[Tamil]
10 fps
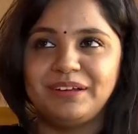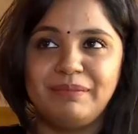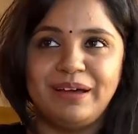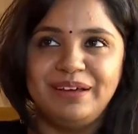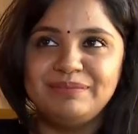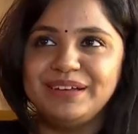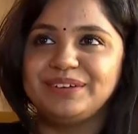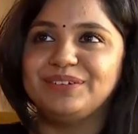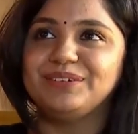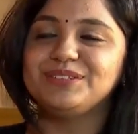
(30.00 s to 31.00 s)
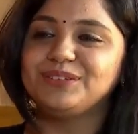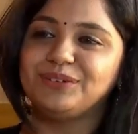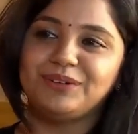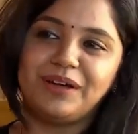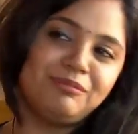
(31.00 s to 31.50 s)
எனக்கு பயமா இருக்கும் ஸோ
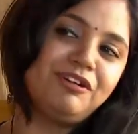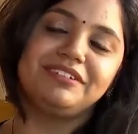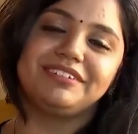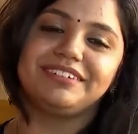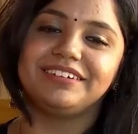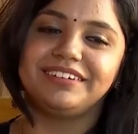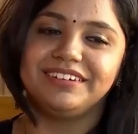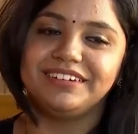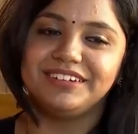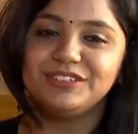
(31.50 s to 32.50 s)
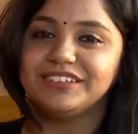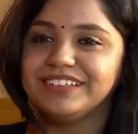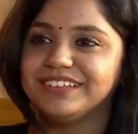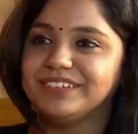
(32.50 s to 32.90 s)
ஐ நாட் என்ன சொல்றது